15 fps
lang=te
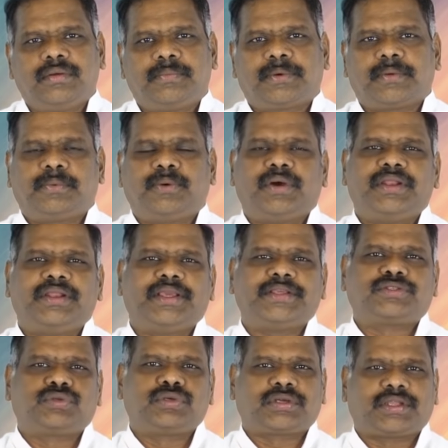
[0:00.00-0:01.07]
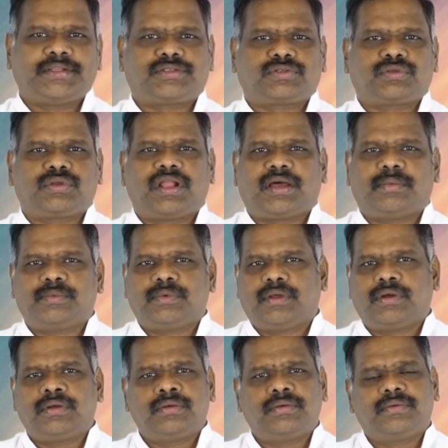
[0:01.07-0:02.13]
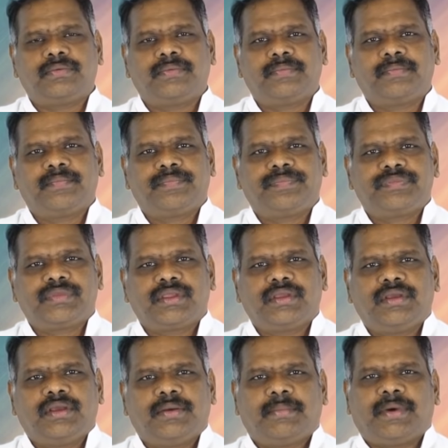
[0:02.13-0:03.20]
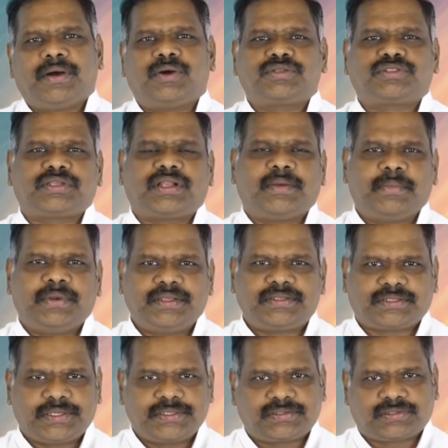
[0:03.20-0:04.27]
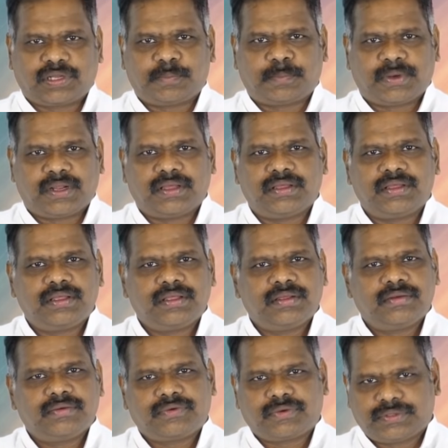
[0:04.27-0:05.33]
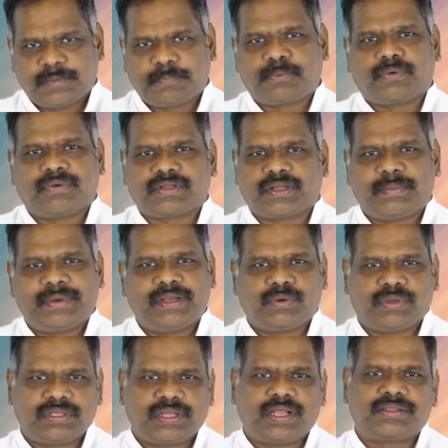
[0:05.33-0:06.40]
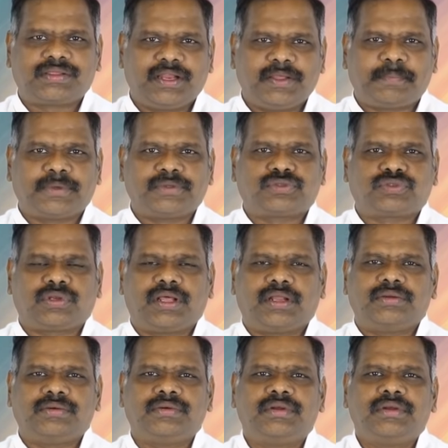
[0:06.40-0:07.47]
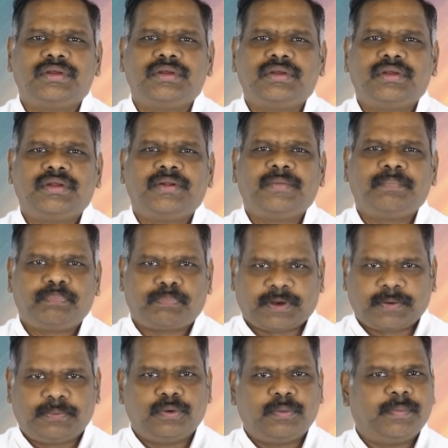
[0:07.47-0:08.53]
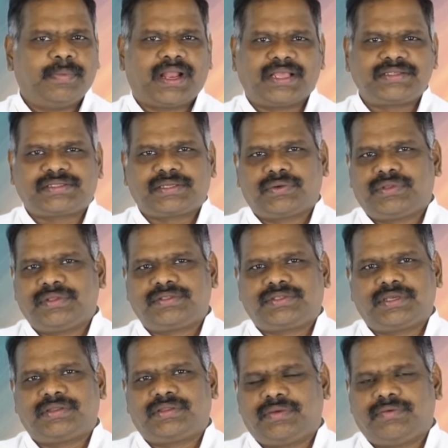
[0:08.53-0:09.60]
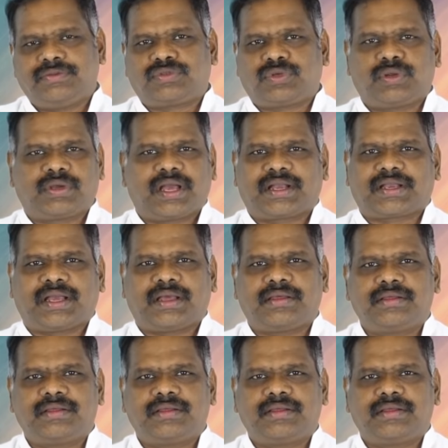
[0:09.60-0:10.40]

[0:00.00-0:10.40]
ప్రభు అని క్రీస్తు నామంలో మా హొస్సన మినిస్ట్రీస్ తరపున హృదయపూర్వకమైన వందనాలు తెలియపరుస్తున్నాను ప్రభు మిమ్మల్ని ఆశీర్వదించి దీవించునుగాక